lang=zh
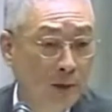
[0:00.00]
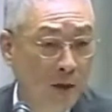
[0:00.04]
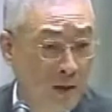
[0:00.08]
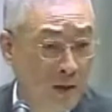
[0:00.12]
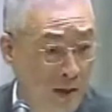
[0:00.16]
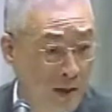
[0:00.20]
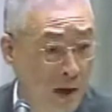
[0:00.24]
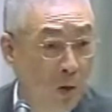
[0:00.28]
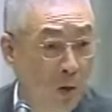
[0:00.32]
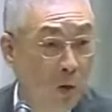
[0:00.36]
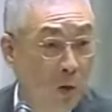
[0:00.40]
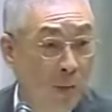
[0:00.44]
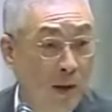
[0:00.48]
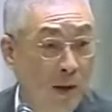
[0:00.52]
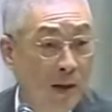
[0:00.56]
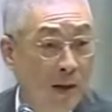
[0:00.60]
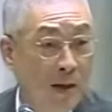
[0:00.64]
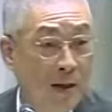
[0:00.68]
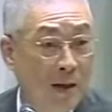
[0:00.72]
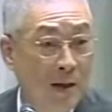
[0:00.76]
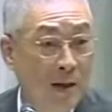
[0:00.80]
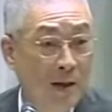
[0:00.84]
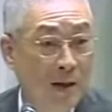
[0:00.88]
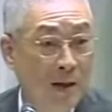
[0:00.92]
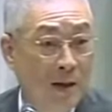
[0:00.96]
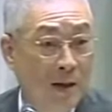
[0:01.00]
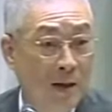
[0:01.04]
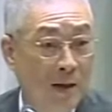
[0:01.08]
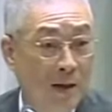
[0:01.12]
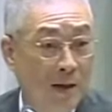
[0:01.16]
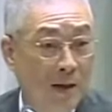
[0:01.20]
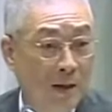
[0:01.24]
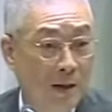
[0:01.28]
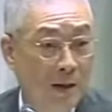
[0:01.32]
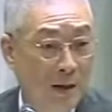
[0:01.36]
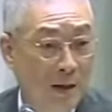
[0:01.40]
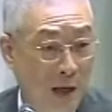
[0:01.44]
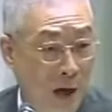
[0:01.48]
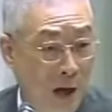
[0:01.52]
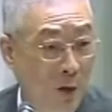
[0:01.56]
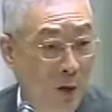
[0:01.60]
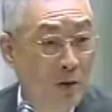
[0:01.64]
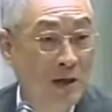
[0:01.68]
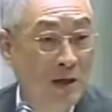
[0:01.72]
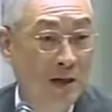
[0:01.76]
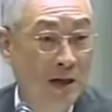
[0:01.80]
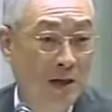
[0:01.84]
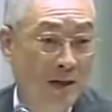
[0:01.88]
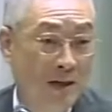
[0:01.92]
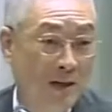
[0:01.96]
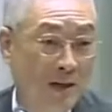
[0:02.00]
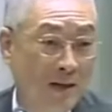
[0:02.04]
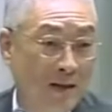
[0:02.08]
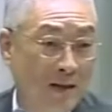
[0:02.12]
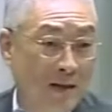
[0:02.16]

这样我们调整